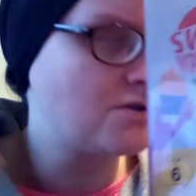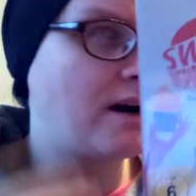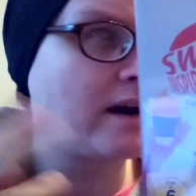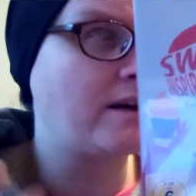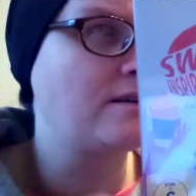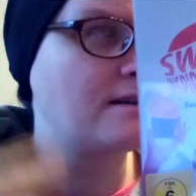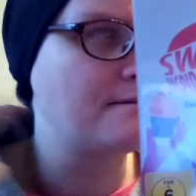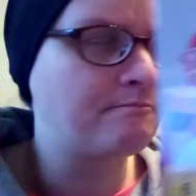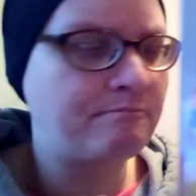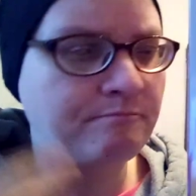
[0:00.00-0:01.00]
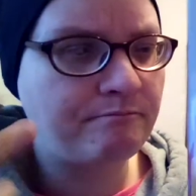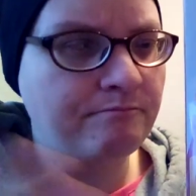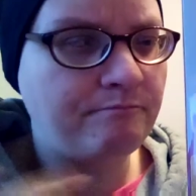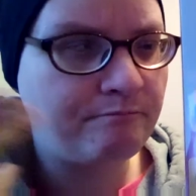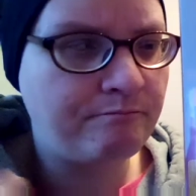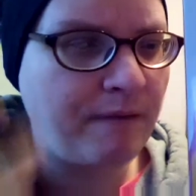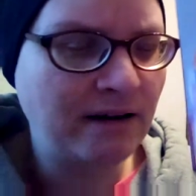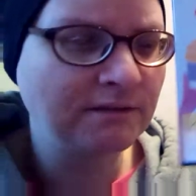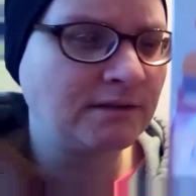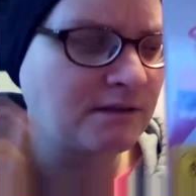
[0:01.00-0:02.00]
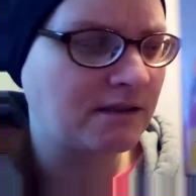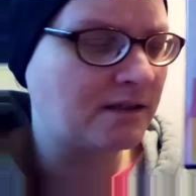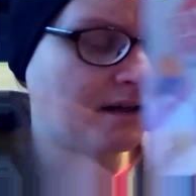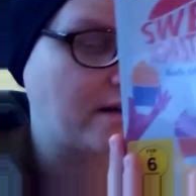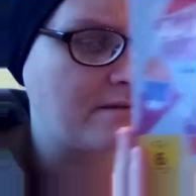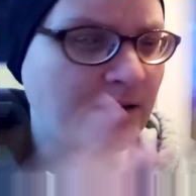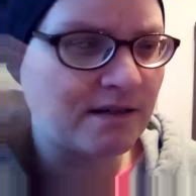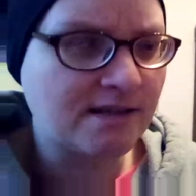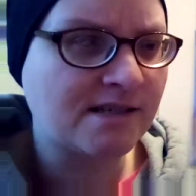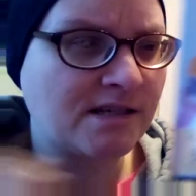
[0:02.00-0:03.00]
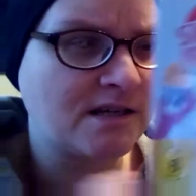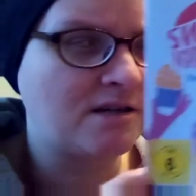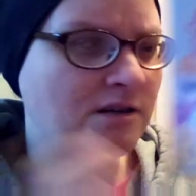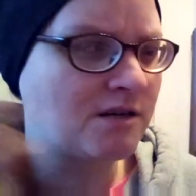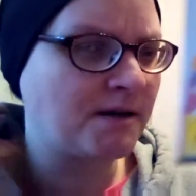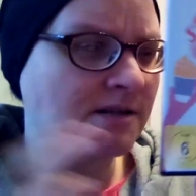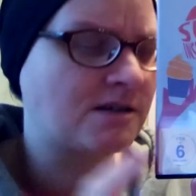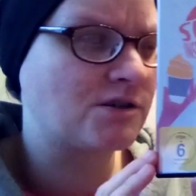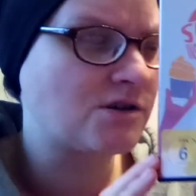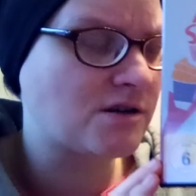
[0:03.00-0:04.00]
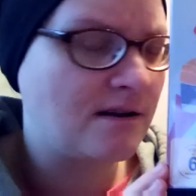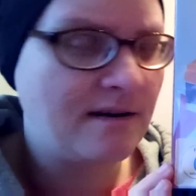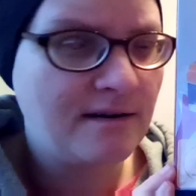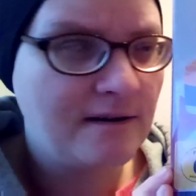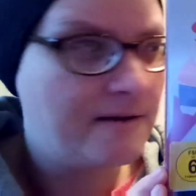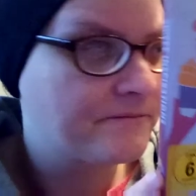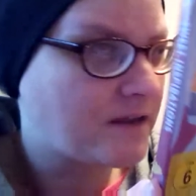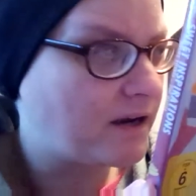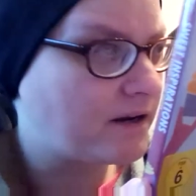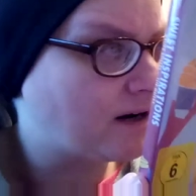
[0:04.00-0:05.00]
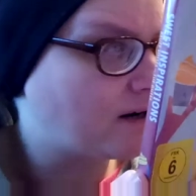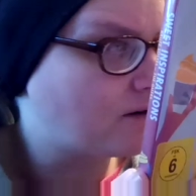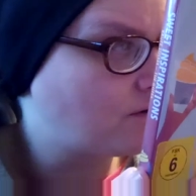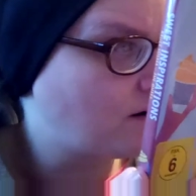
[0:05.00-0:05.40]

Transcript: eingebacken oder reingemacht, als hätte ich, weiß ich nicht, keine Ahnung,